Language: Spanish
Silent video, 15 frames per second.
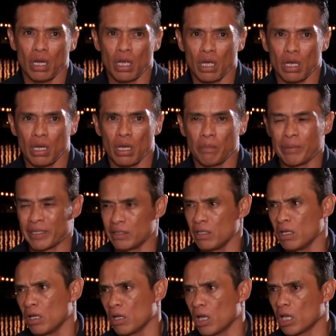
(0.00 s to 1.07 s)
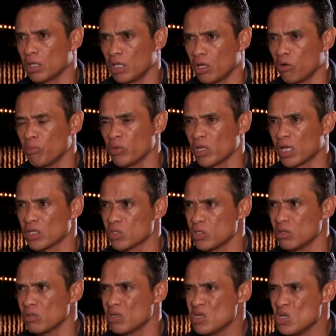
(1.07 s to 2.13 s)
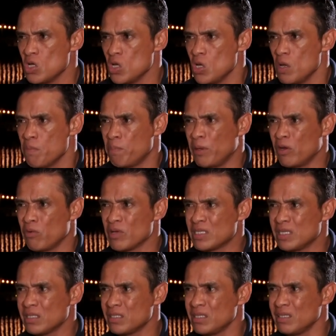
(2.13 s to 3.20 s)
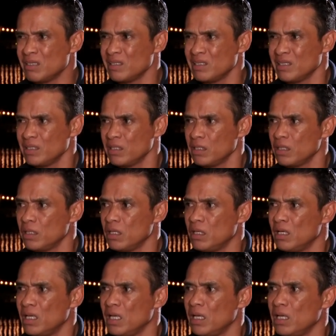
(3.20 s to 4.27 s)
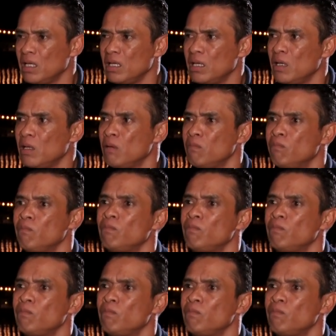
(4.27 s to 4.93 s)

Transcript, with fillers: la, parte eh, de comunicación, pero a veces eh, el, el